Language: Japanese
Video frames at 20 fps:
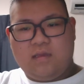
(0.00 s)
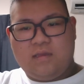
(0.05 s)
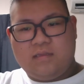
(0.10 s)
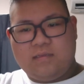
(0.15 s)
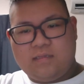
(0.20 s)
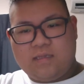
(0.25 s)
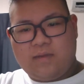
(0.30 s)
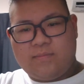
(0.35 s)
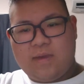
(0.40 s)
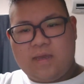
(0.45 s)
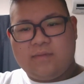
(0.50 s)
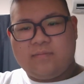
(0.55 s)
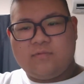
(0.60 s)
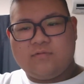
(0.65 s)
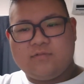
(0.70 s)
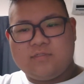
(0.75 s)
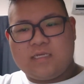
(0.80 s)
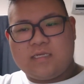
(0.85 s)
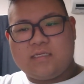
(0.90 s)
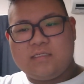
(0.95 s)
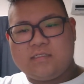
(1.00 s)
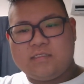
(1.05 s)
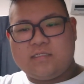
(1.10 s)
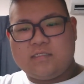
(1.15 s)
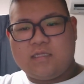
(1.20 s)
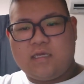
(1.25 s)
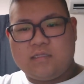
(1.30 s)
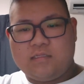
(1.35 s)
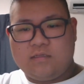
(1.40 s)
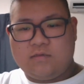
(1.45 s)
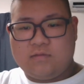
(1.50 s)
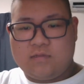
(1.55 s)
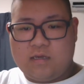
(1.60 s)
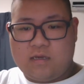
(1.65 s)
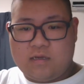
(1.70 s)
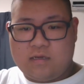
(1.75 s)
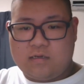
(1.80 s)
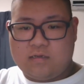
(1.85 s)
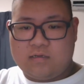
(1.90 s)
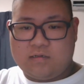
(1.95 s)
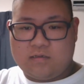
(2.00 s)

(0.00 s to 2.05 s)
名前もふざけすぎなんだよな。